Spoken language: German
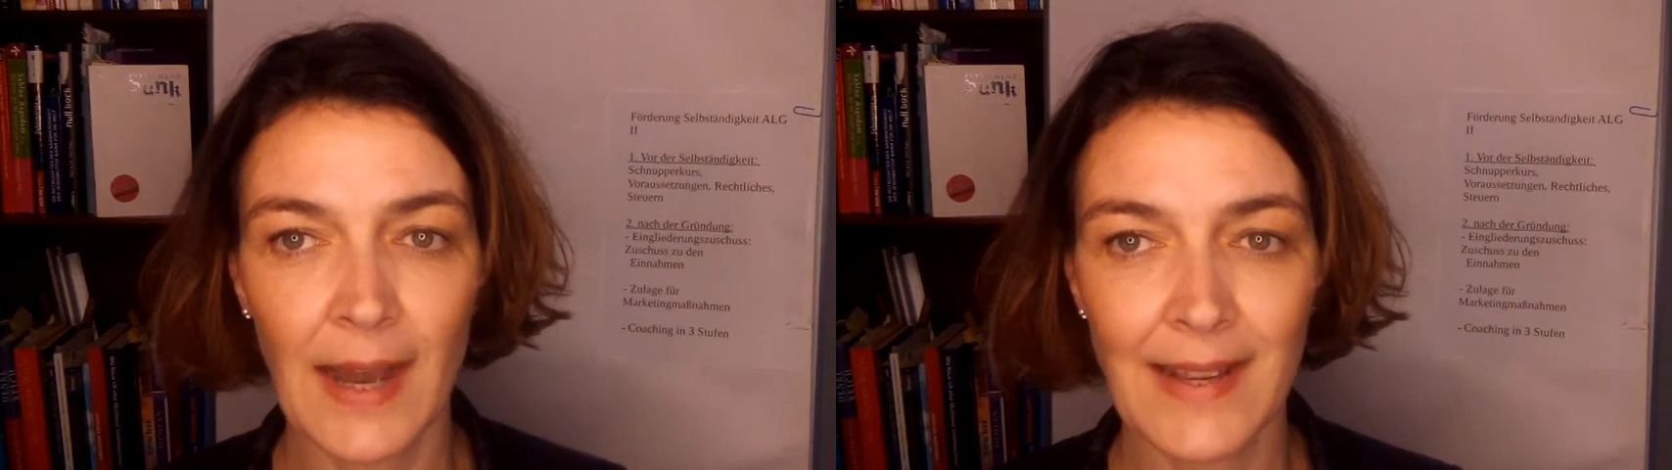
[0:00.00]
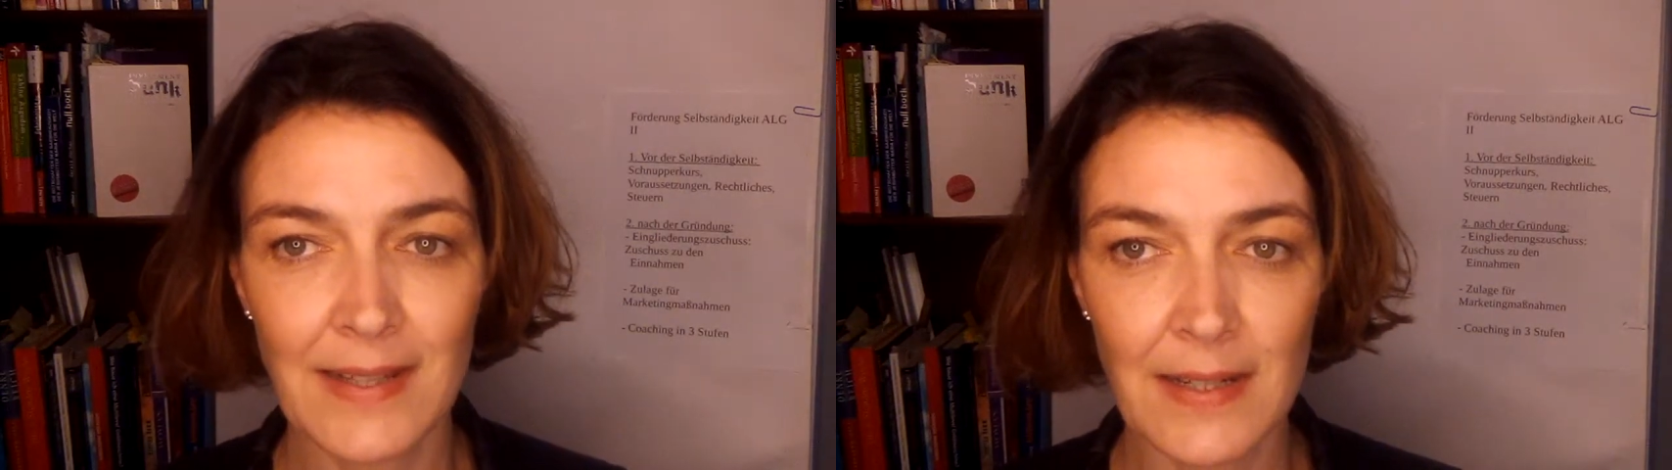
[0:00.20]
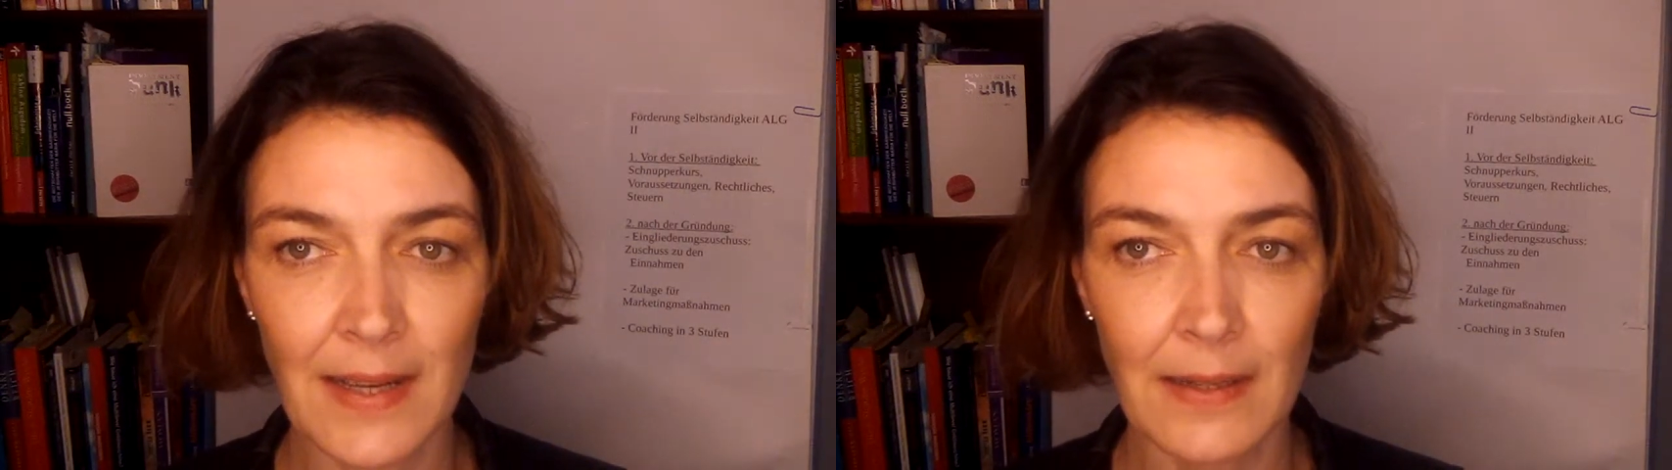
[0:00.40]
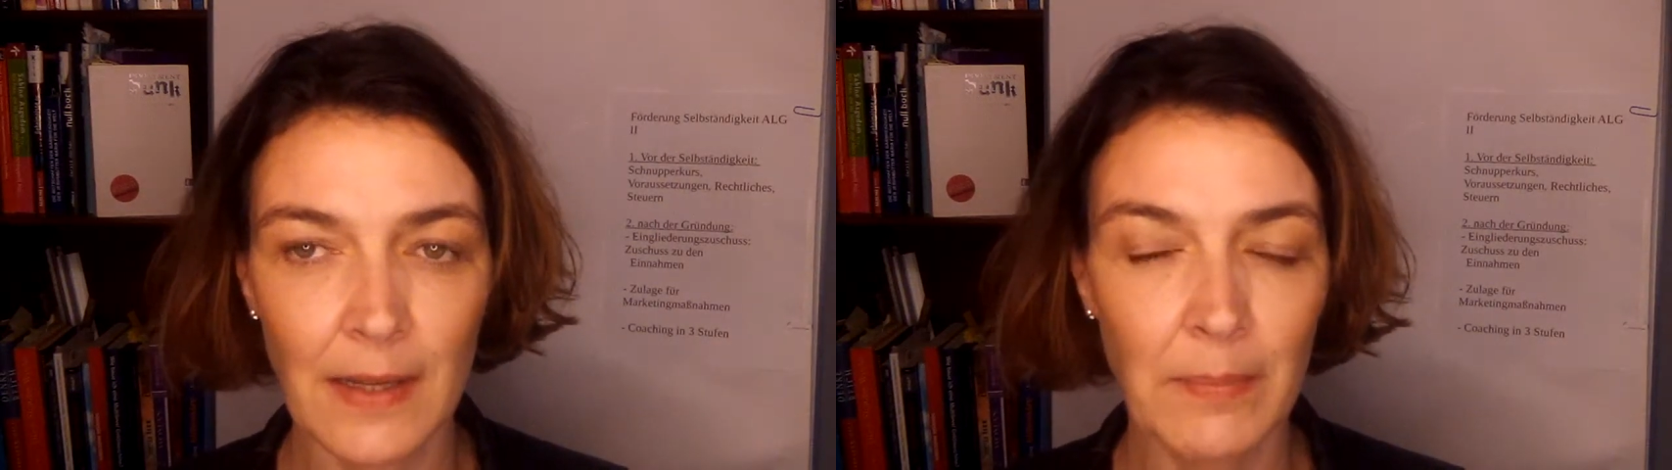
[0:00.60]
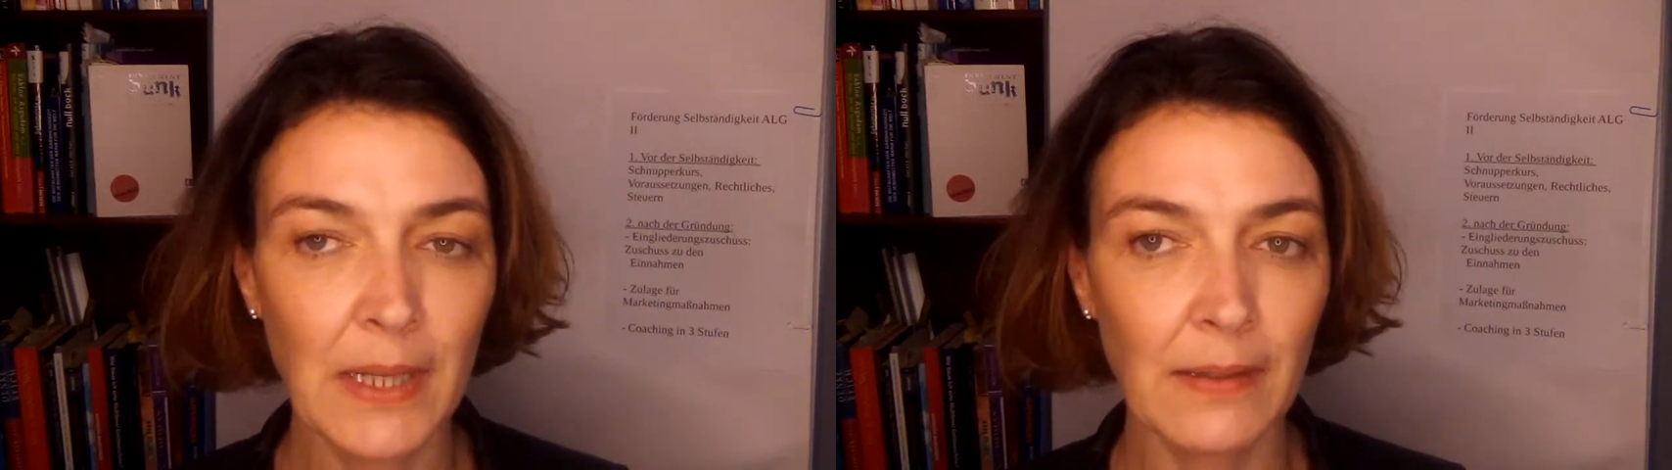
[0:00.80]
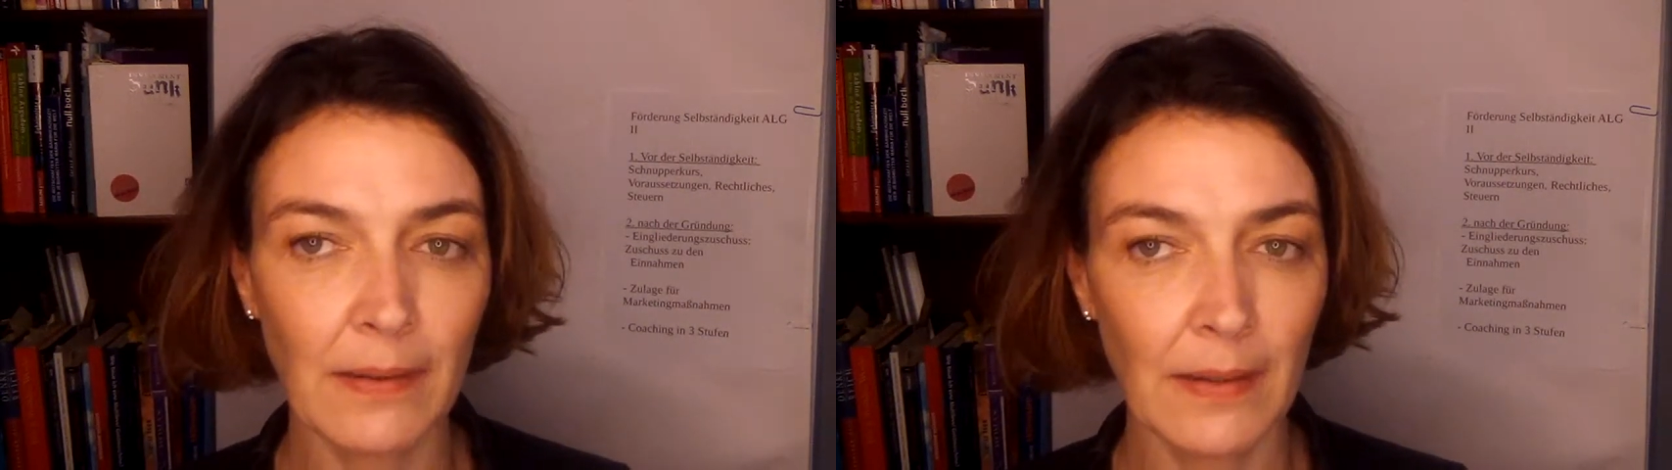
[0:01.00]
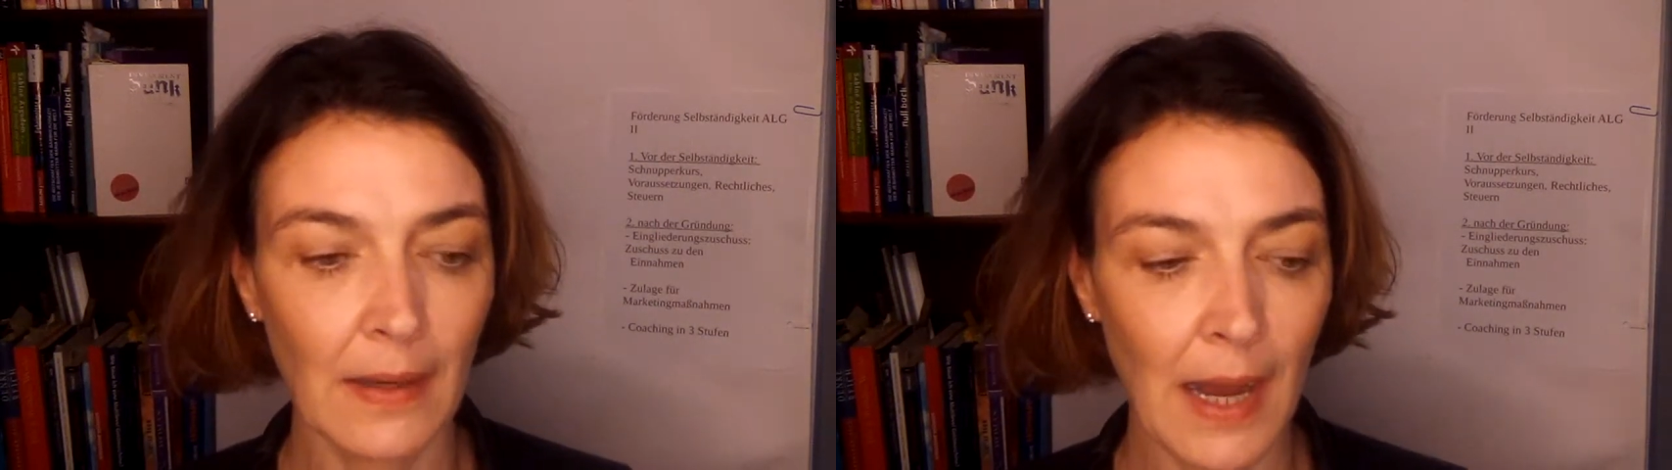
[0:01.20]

Geist gehen damit,